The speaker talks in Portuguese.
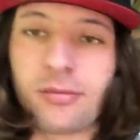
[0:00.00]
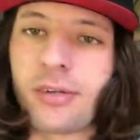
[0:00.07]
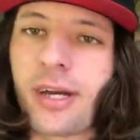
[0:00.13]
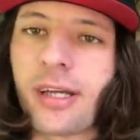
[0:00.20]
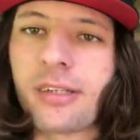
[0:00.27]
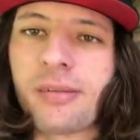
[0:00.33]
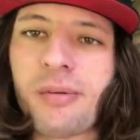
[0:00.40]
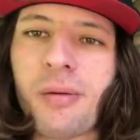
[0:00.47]
Um
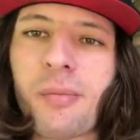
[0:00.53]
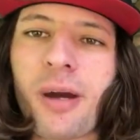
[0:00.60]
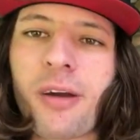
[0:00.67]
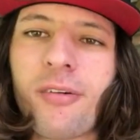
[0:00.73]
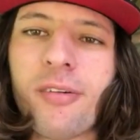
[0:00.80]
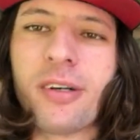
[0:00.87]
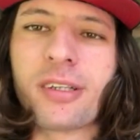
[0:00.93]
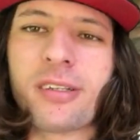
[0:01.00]
quer dormir
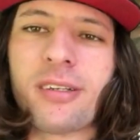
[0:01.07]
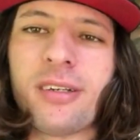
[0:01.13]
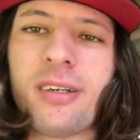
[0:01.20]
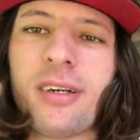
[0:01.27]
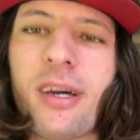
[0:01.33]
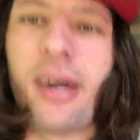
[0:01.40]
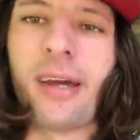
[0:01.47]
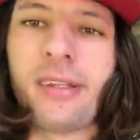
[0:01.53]
mais que o outro.
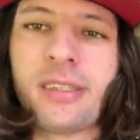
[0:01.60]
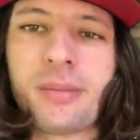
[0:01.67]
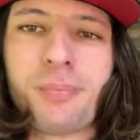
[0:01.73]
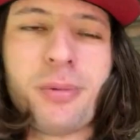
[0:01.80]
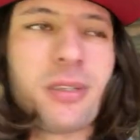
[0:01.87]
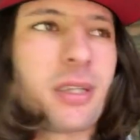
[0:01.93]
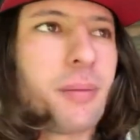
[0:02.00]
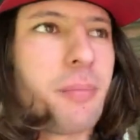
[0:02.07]
É
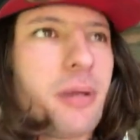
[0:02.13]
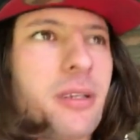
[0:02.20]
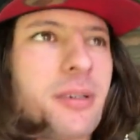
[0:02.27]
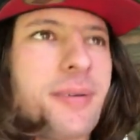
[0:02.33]
disputa pra